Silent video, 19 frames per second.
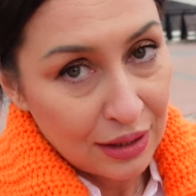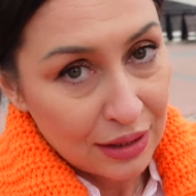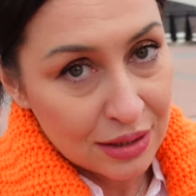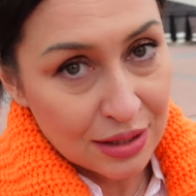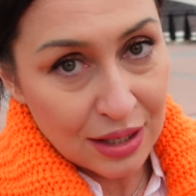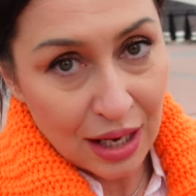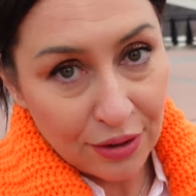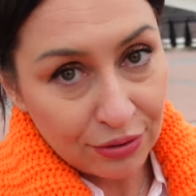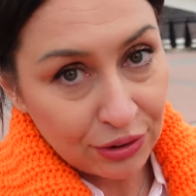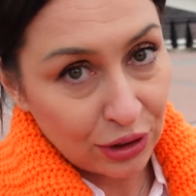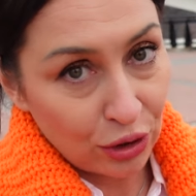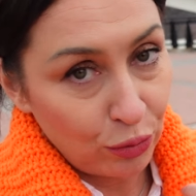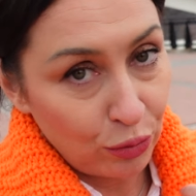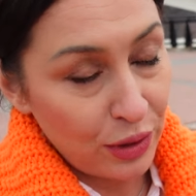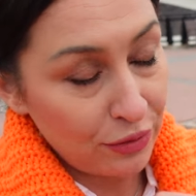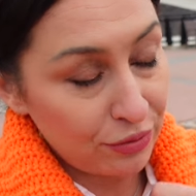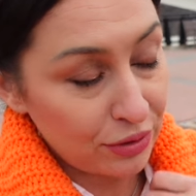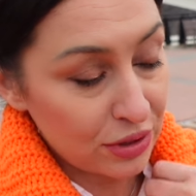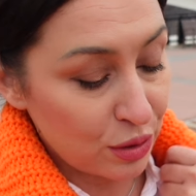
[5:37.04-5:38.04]
Завтра у
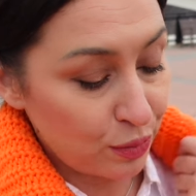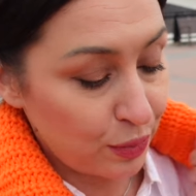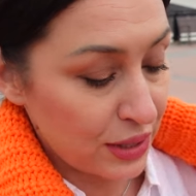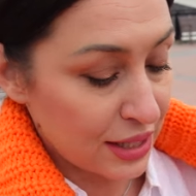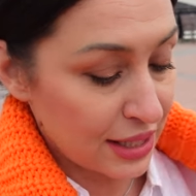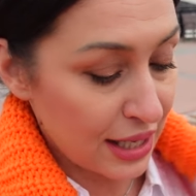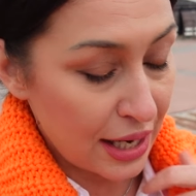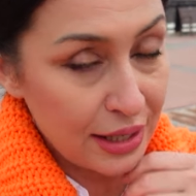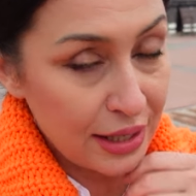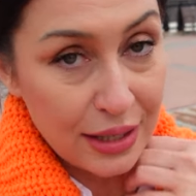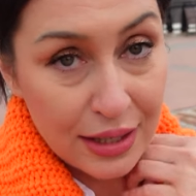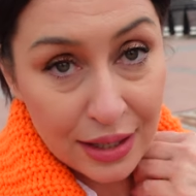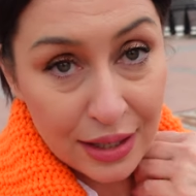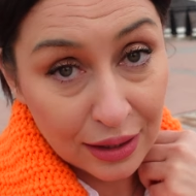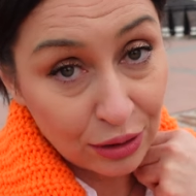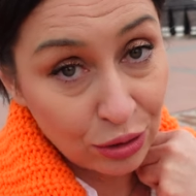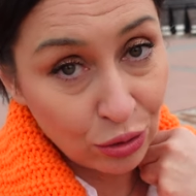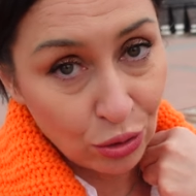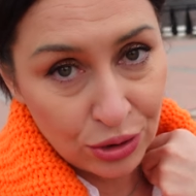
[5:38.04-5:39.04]
меня в расписании ни
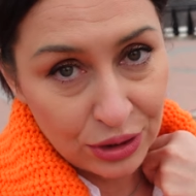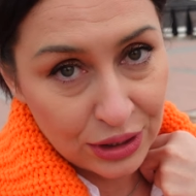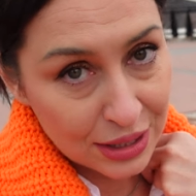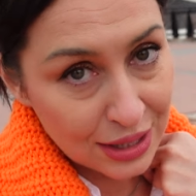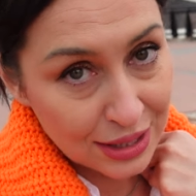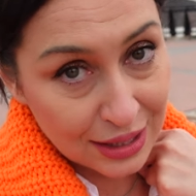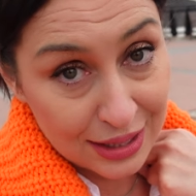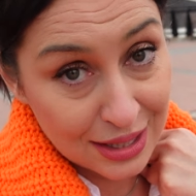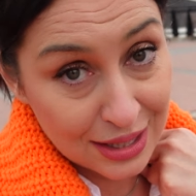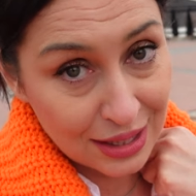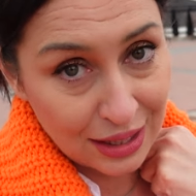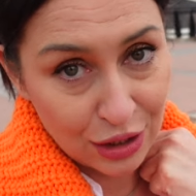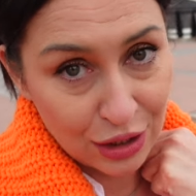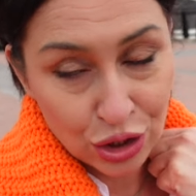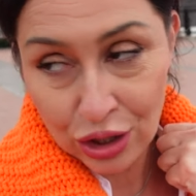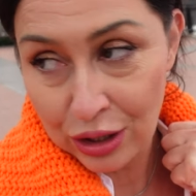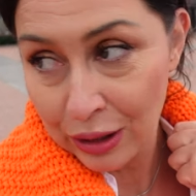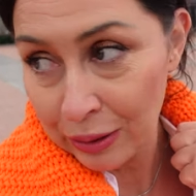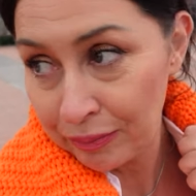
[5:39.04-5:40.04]
одной детской
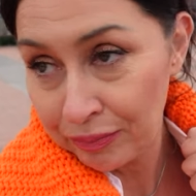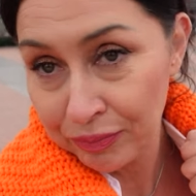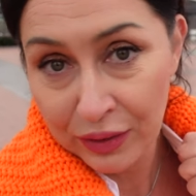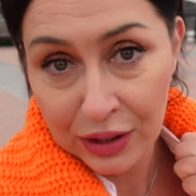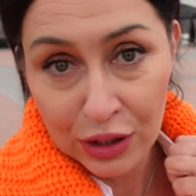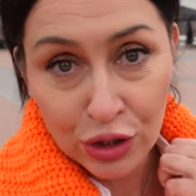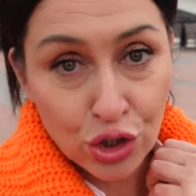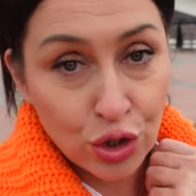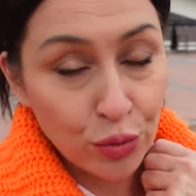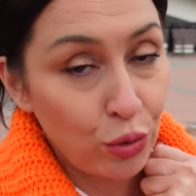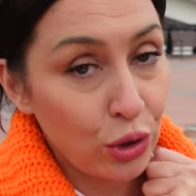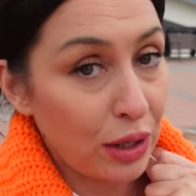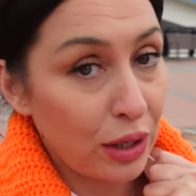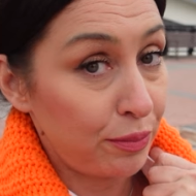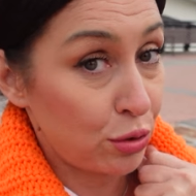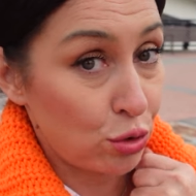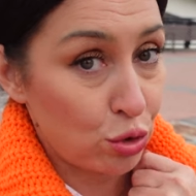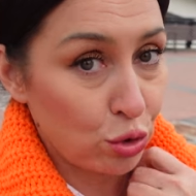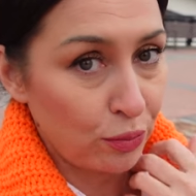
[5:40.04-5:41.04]
стрижки, чему я
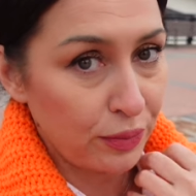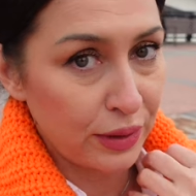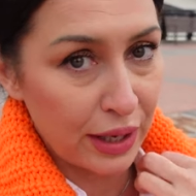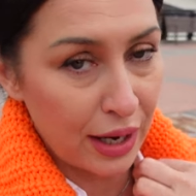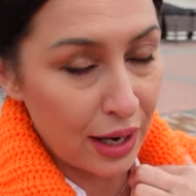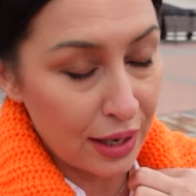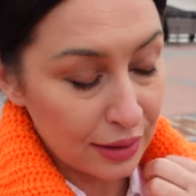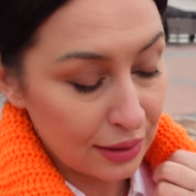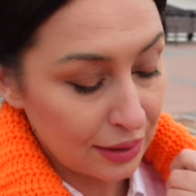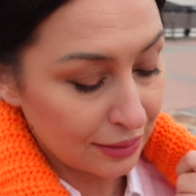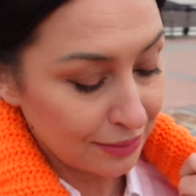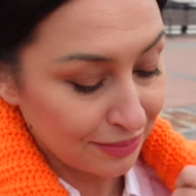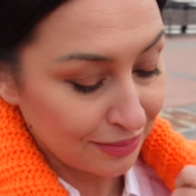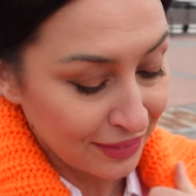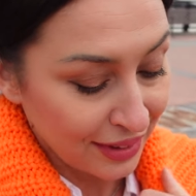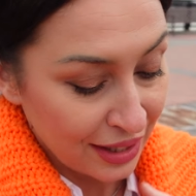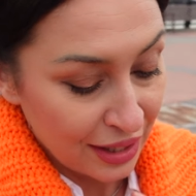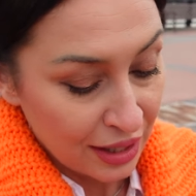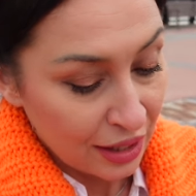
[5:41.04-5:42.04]
безумно рада.
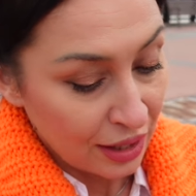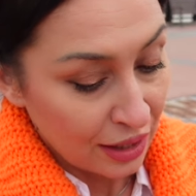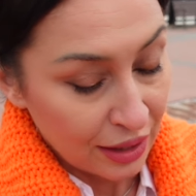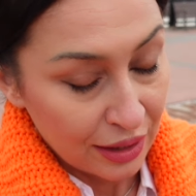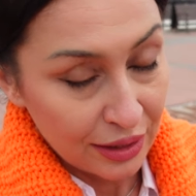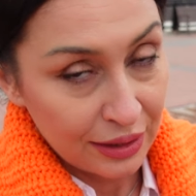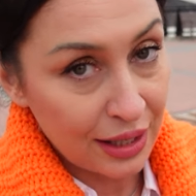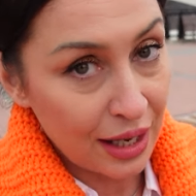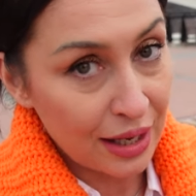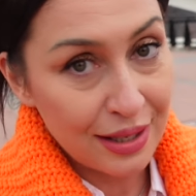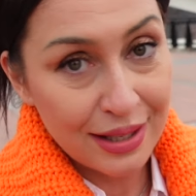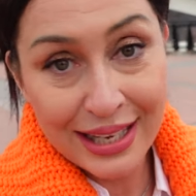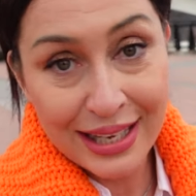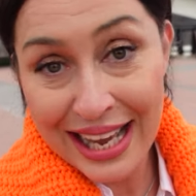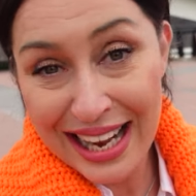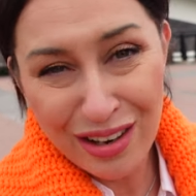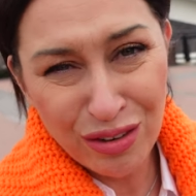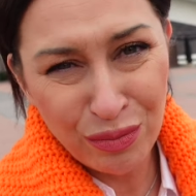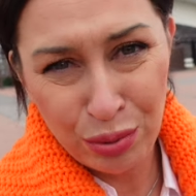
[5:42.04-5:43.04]
Я
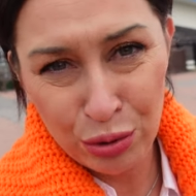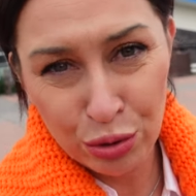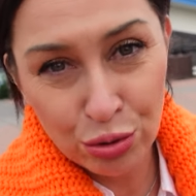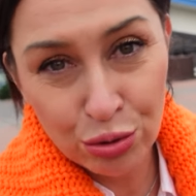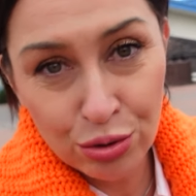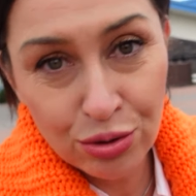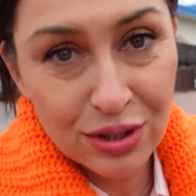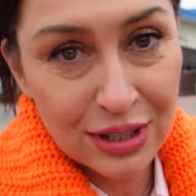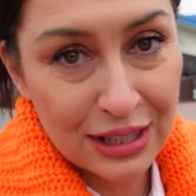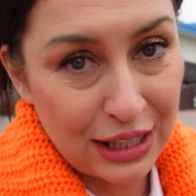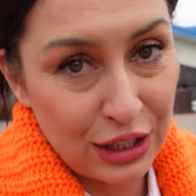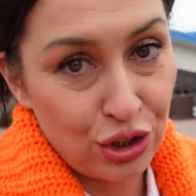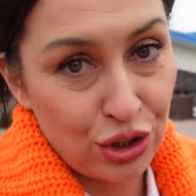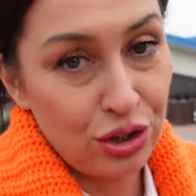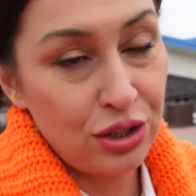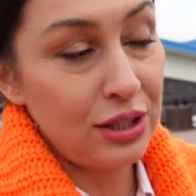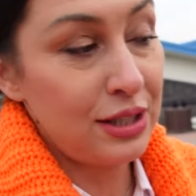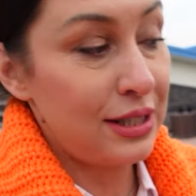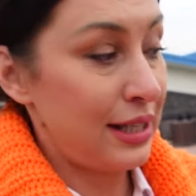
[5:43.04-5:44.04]
не люблю стричь
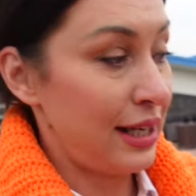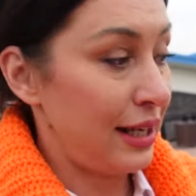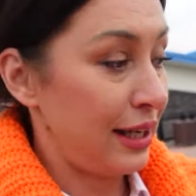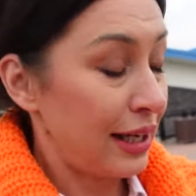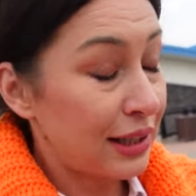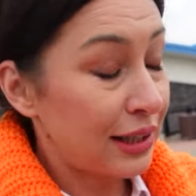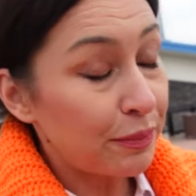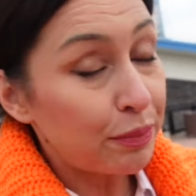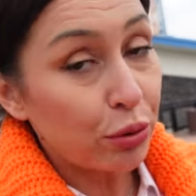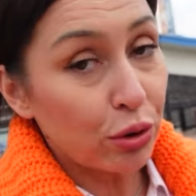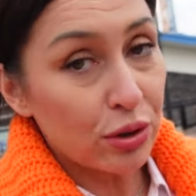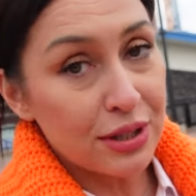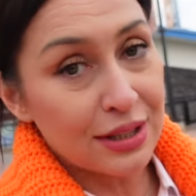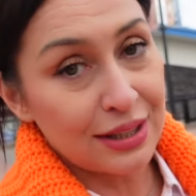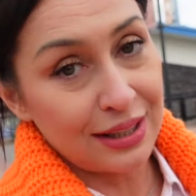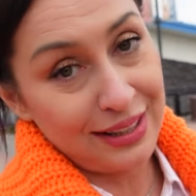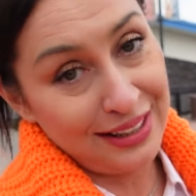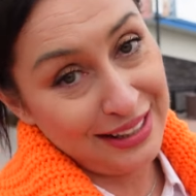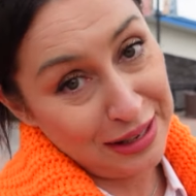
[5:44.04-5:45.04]
детей. Это
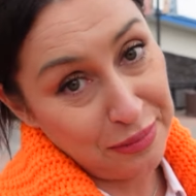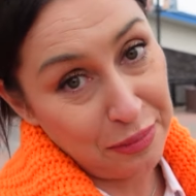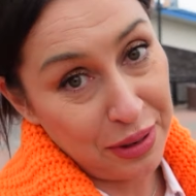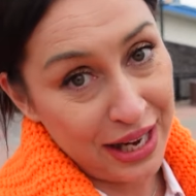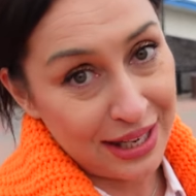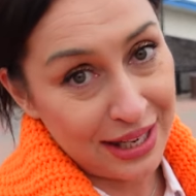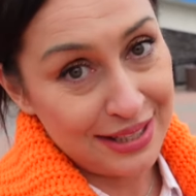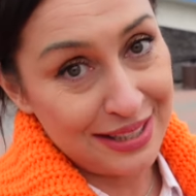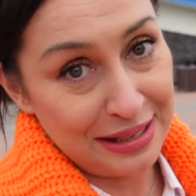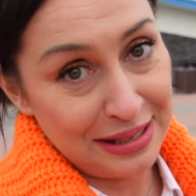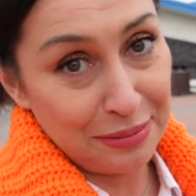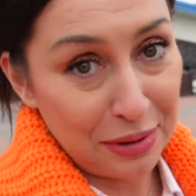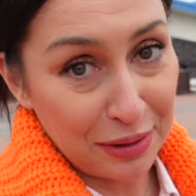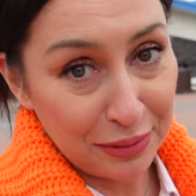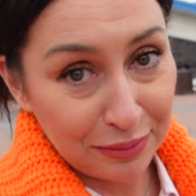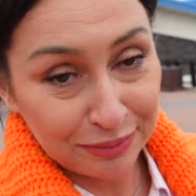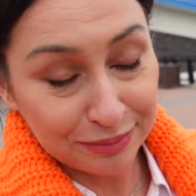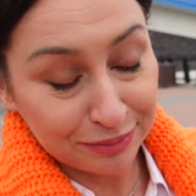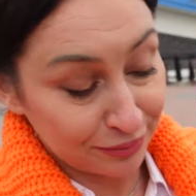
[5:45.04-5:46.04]
просто не моя тема.
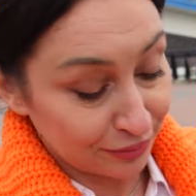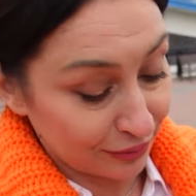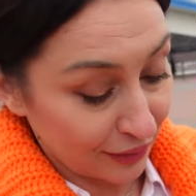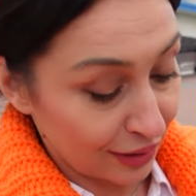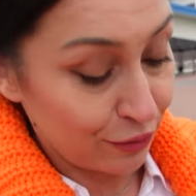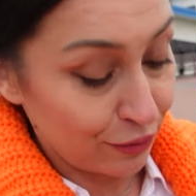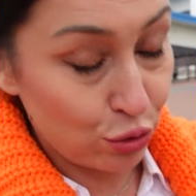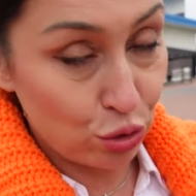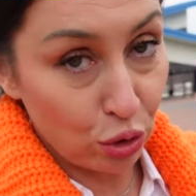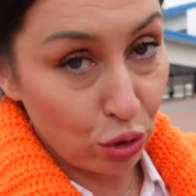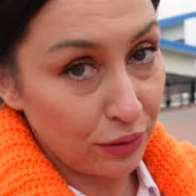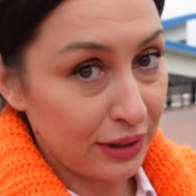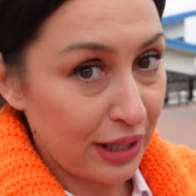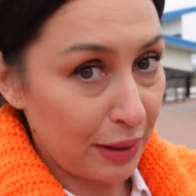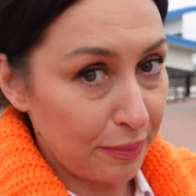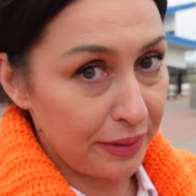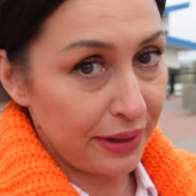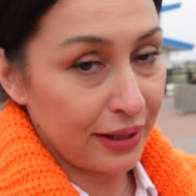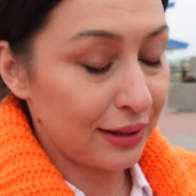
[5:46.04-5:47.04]
Все,
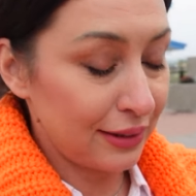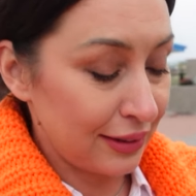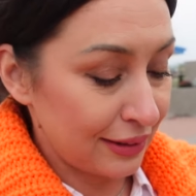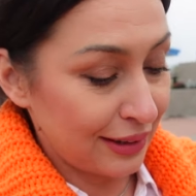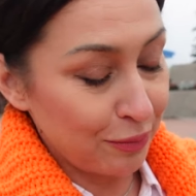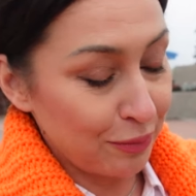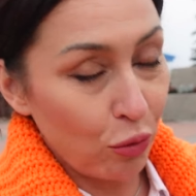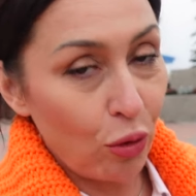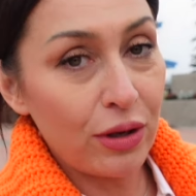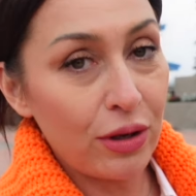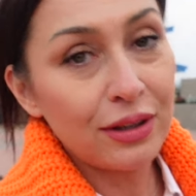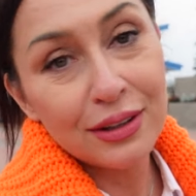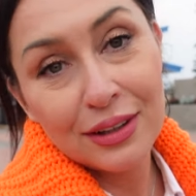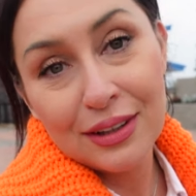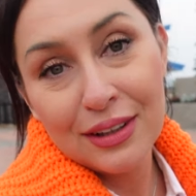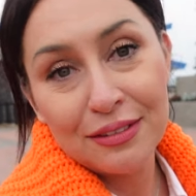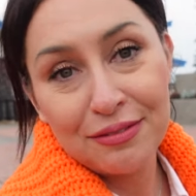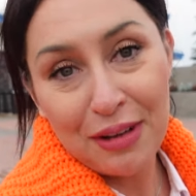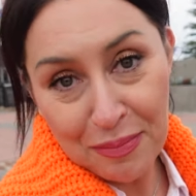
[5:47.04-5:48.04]
я поехала домой,
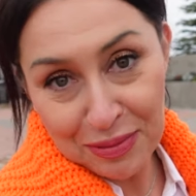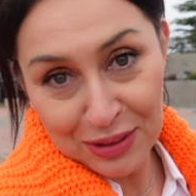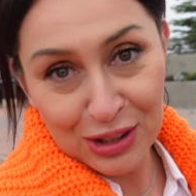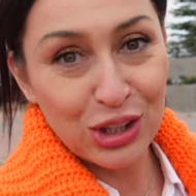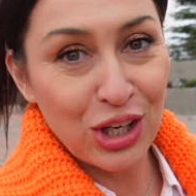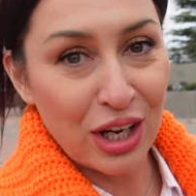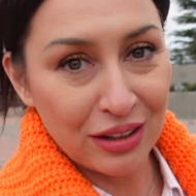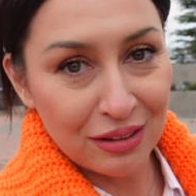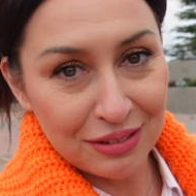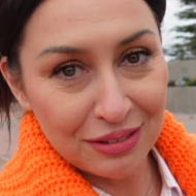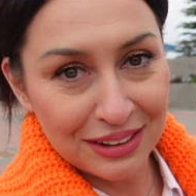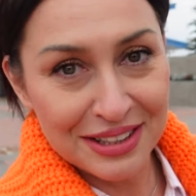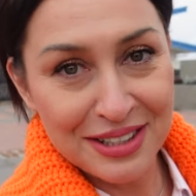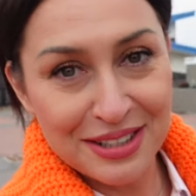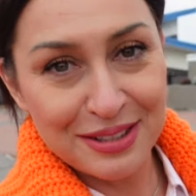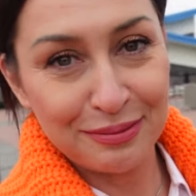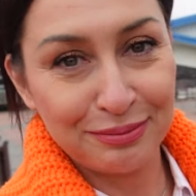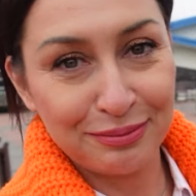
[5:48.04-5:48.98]
вам нажаловалась.